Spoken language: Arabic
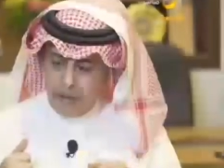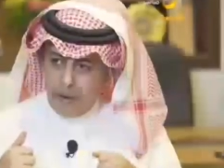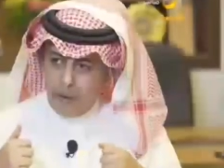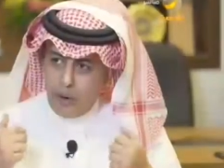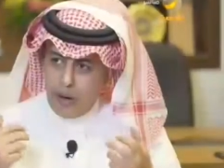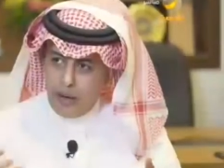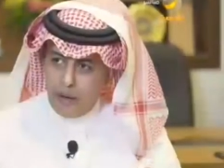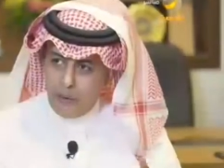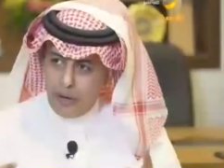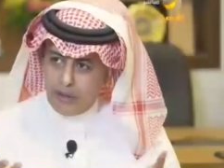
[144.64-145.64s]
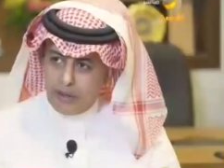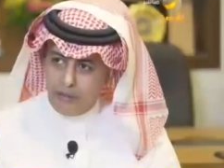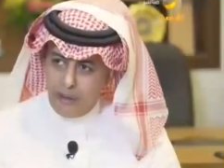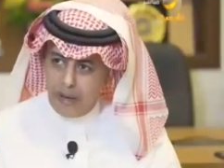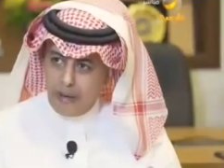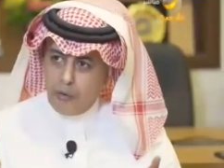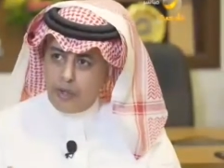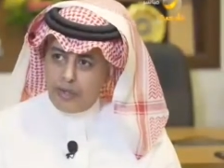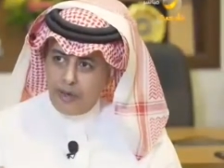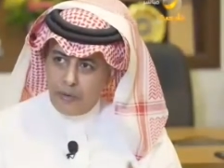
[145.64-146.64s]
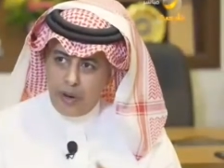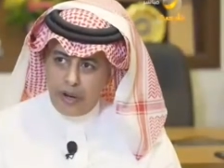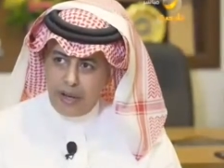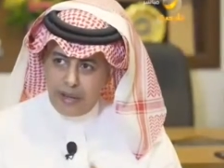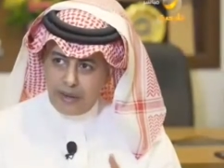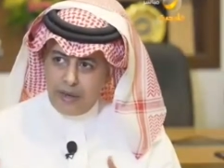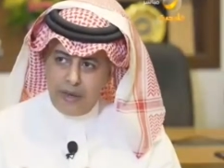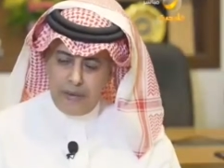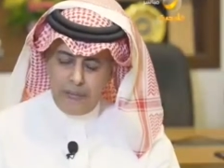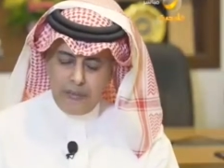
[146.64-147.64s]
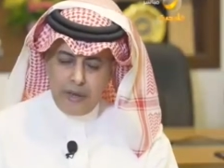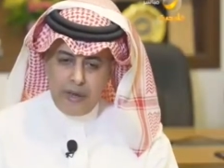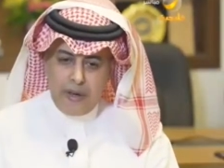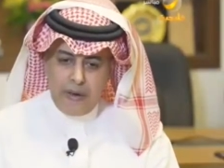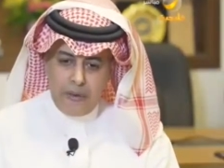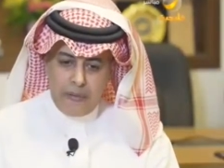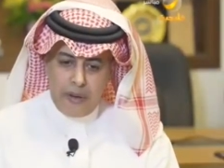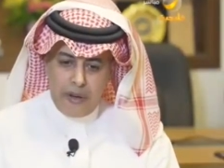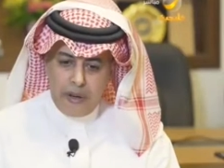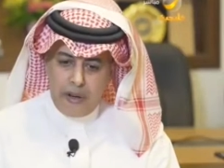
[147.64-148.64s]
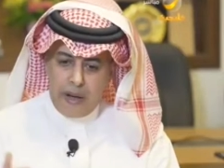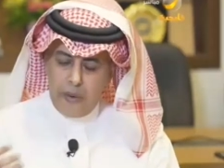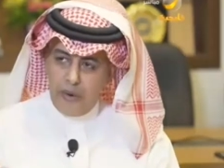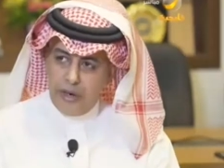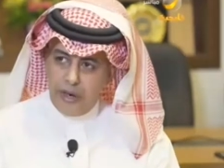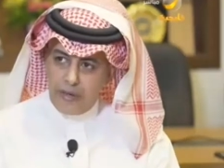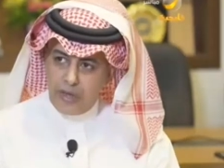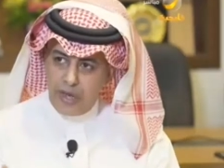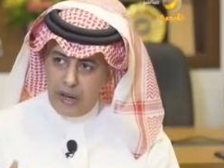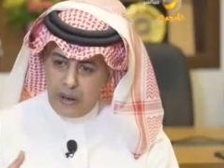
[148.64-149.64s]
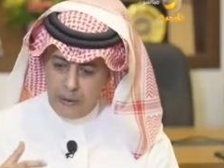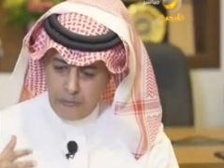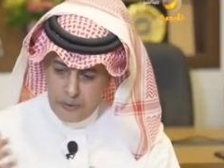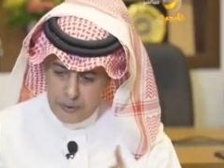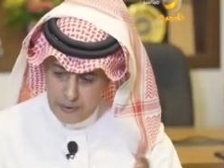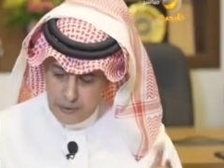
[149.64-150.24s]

الولاء والانتماء للوطن وقيادته فحاولنا نصيغ فكرة